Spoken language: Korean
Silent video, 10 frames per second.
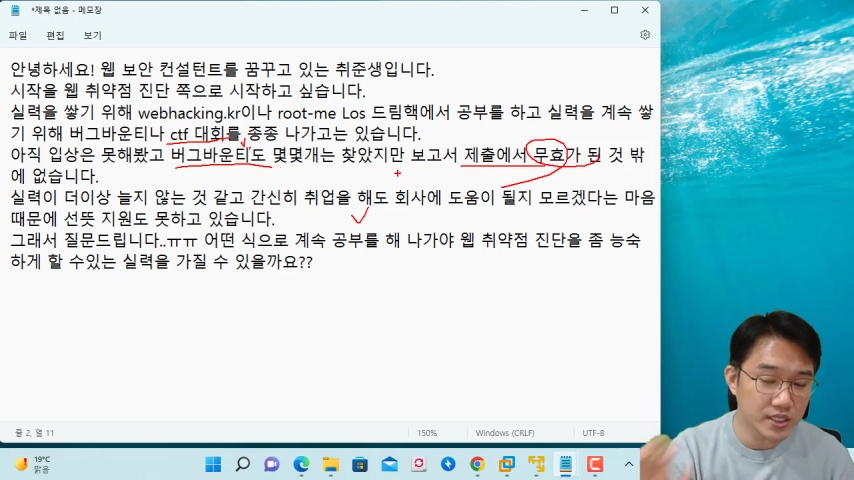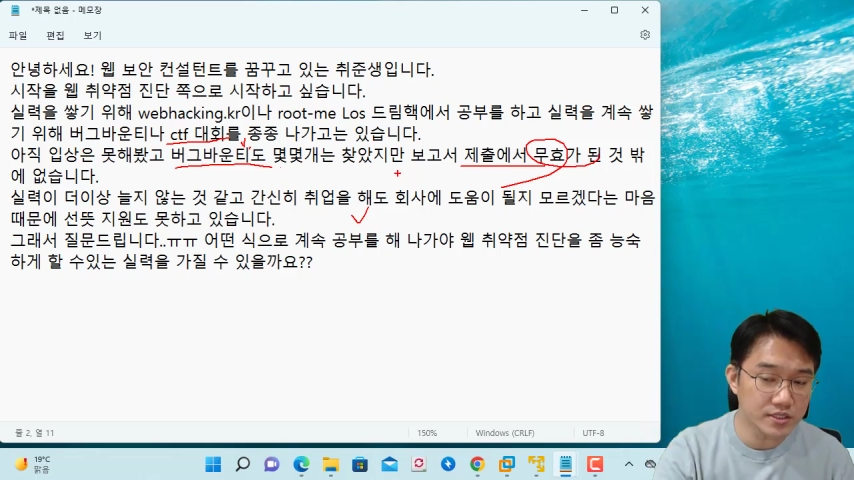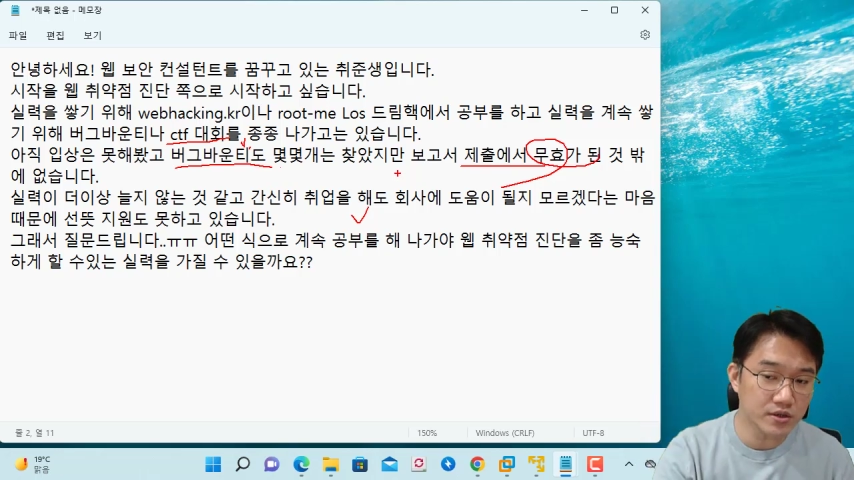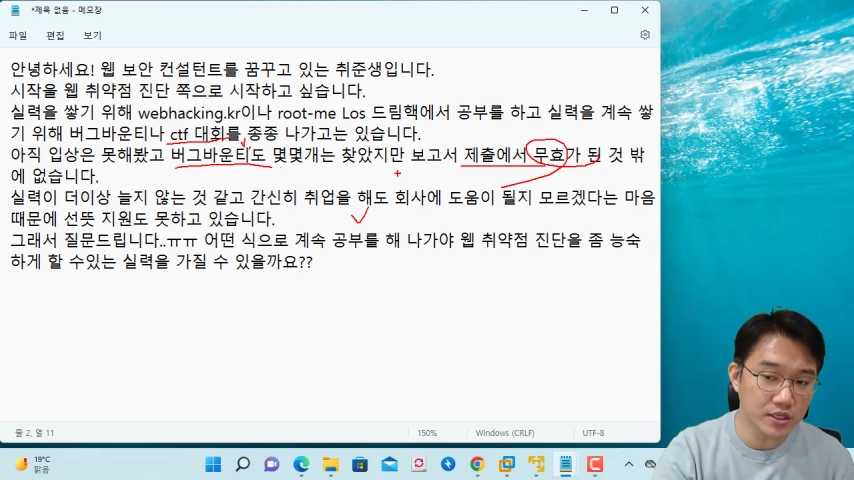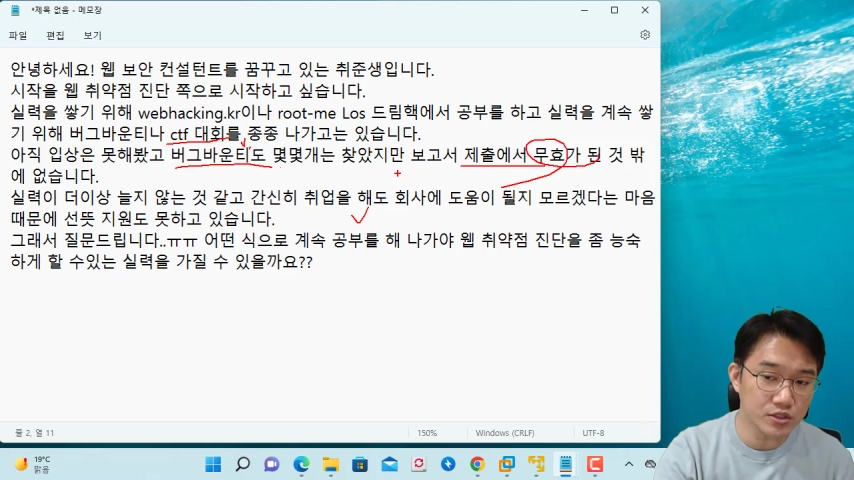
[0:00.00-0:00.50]

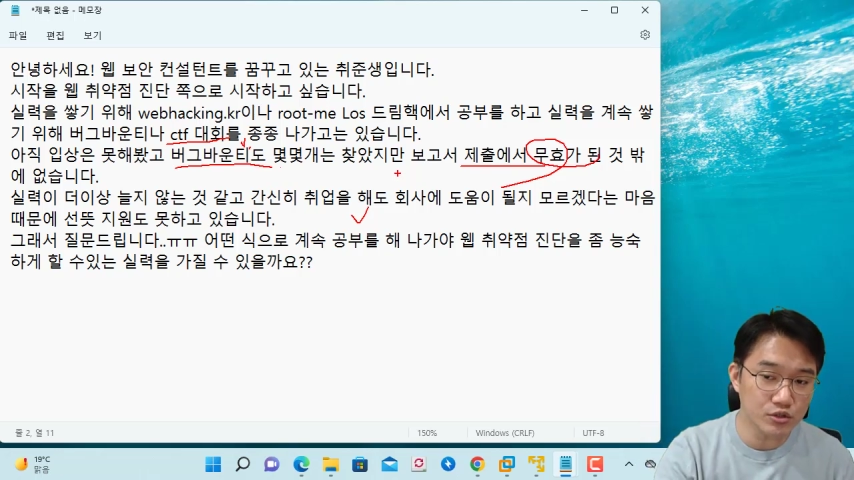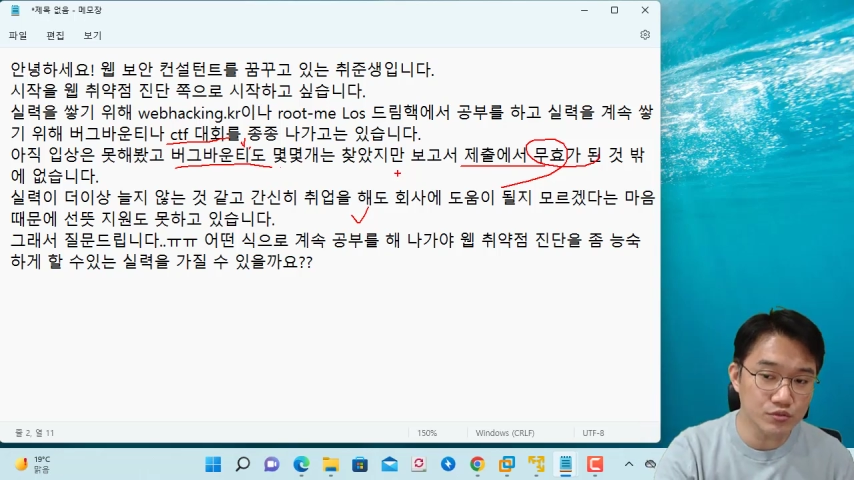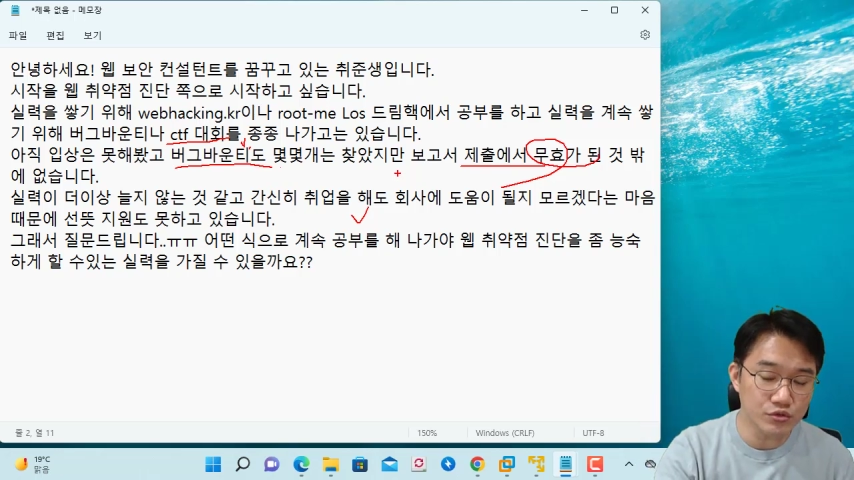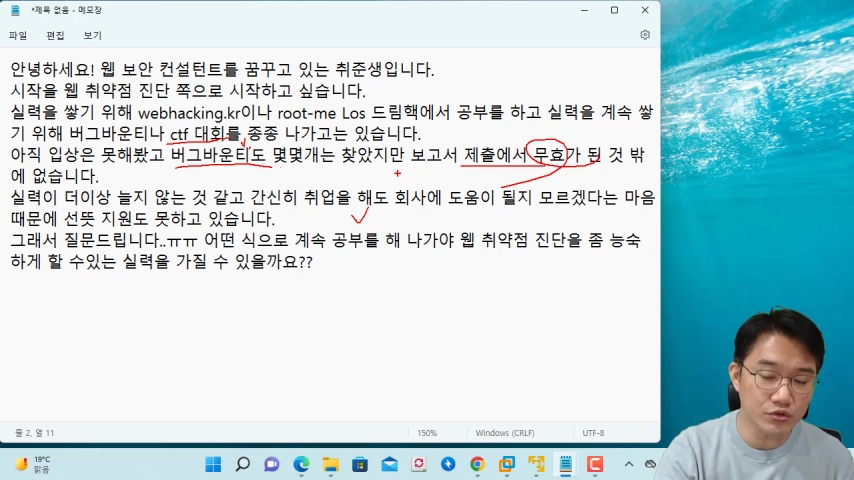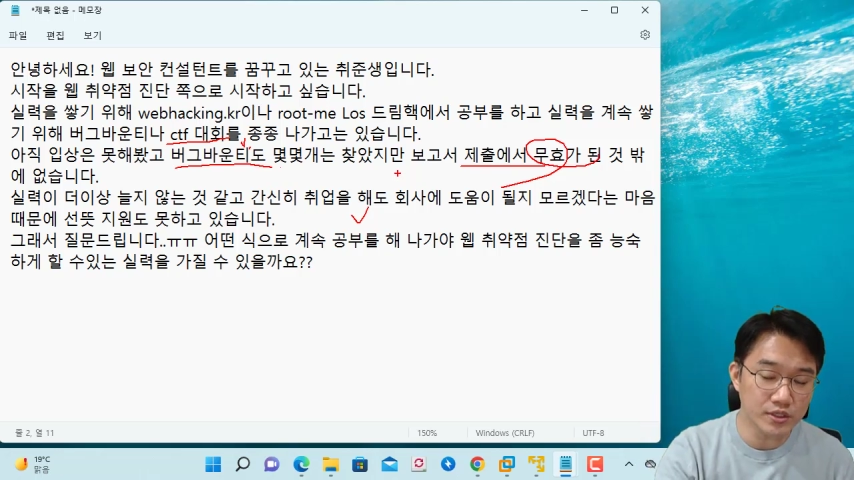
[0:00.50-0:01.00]
찾아가지고
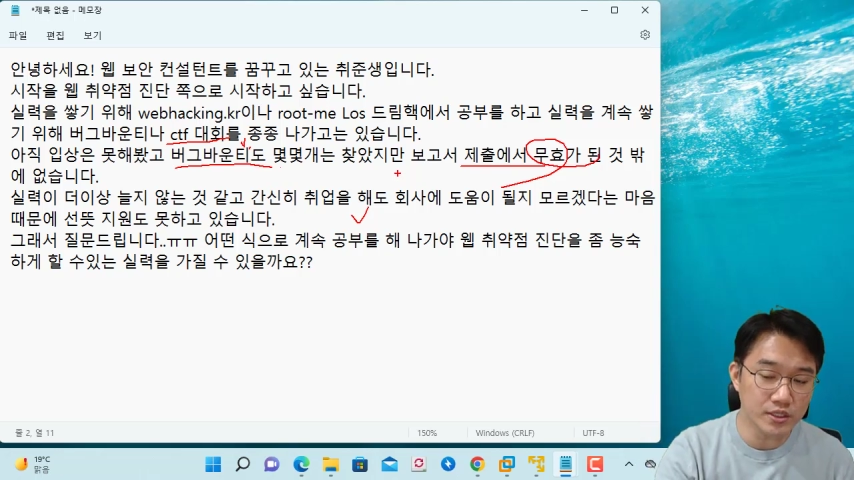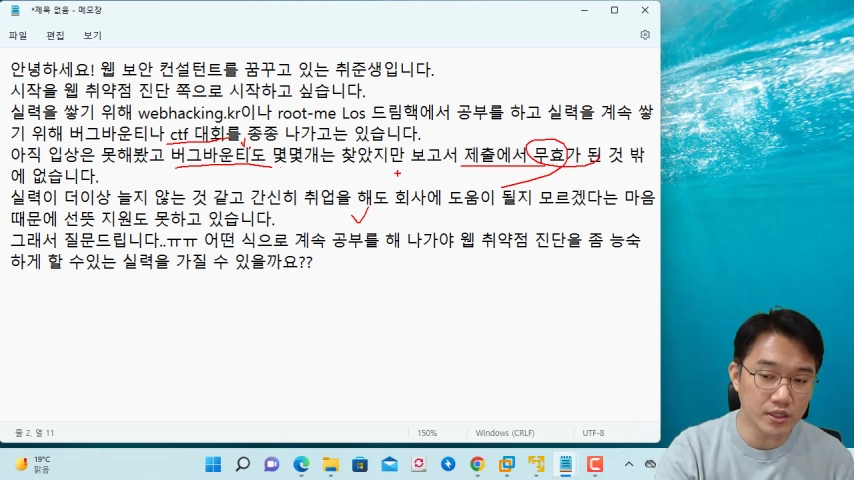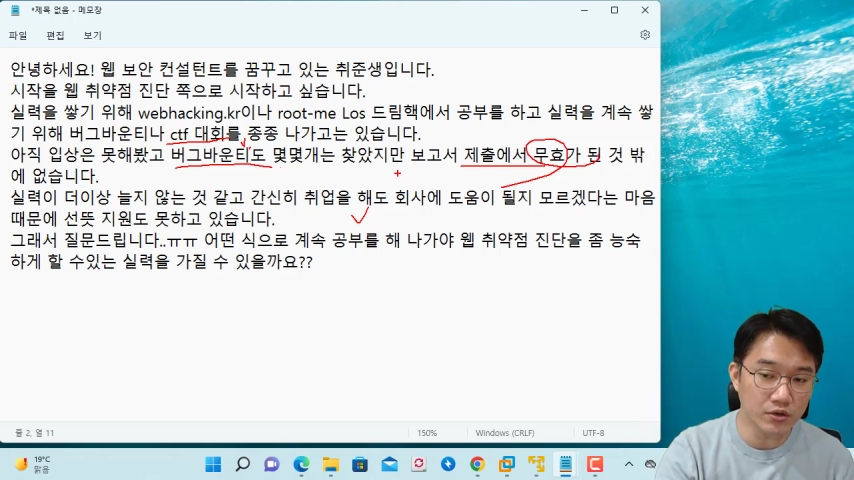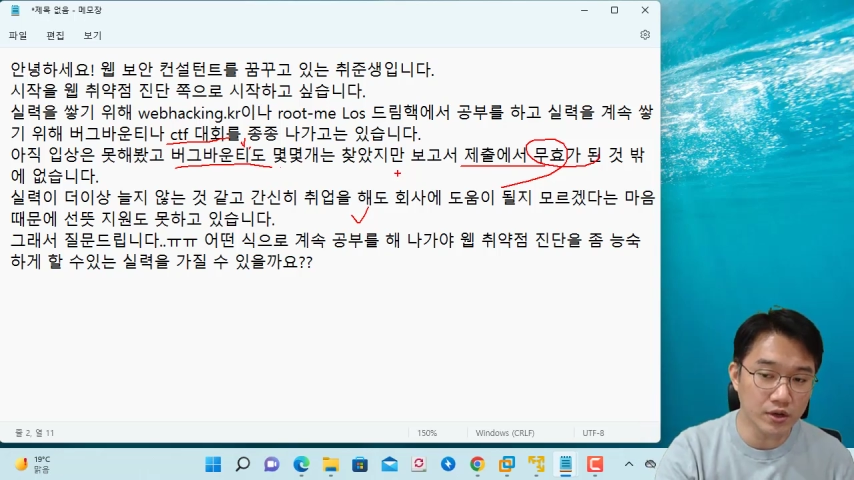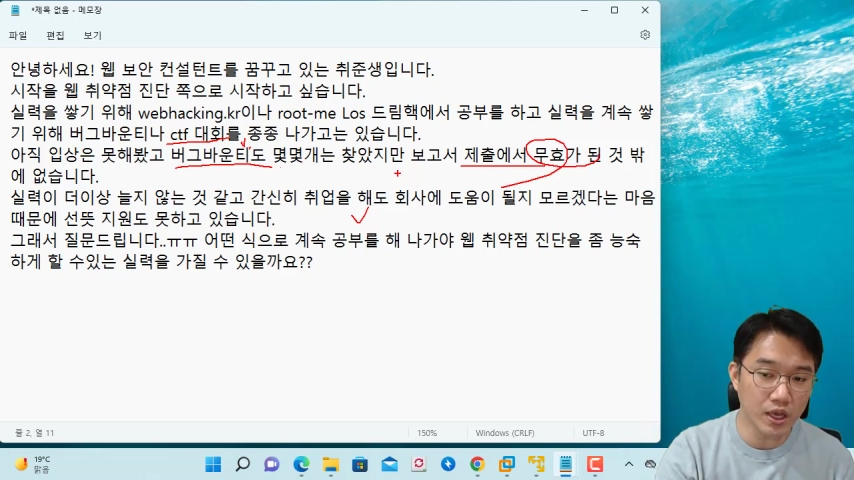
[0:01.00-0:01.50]
무효가
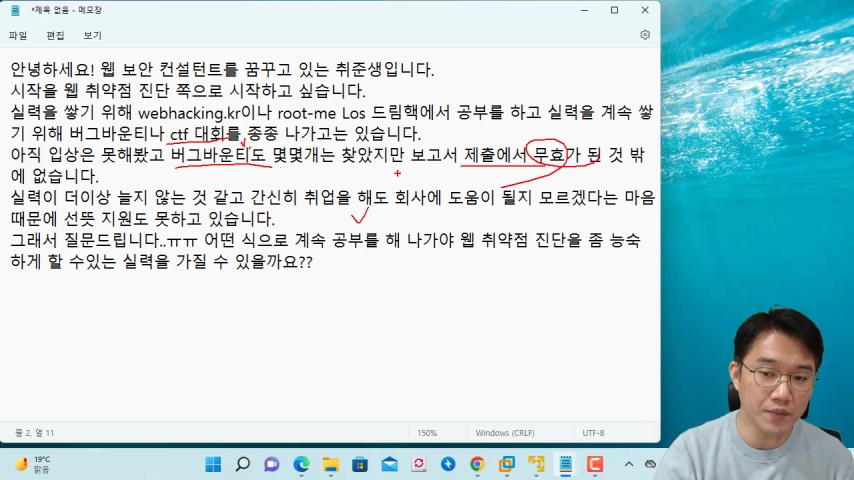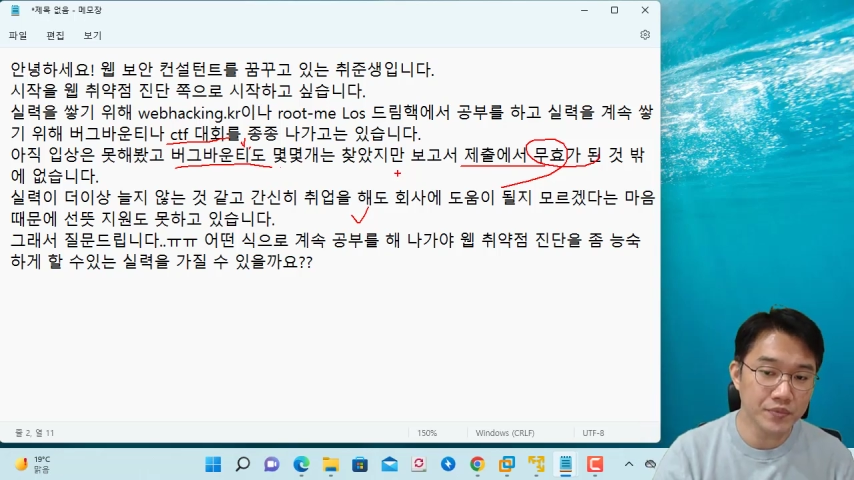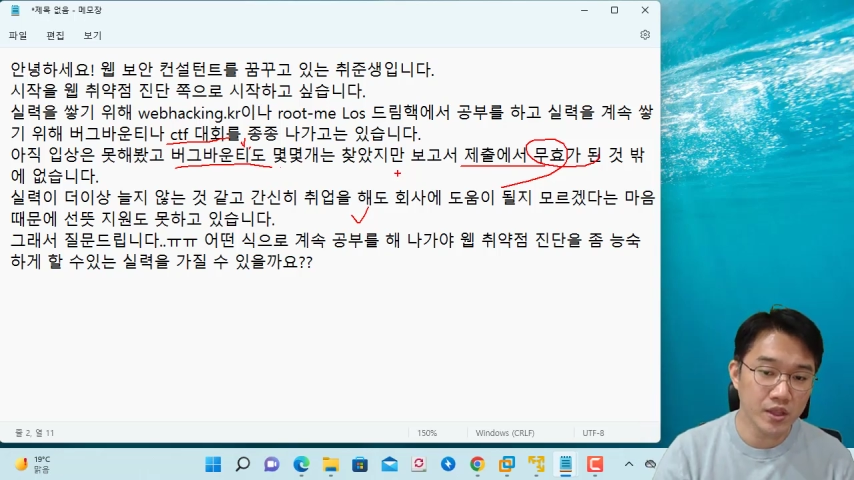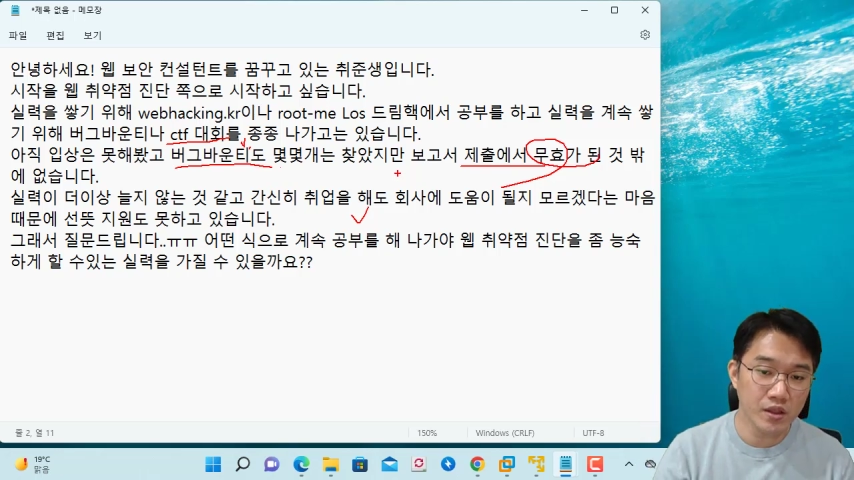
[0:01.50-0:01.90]
됐다거나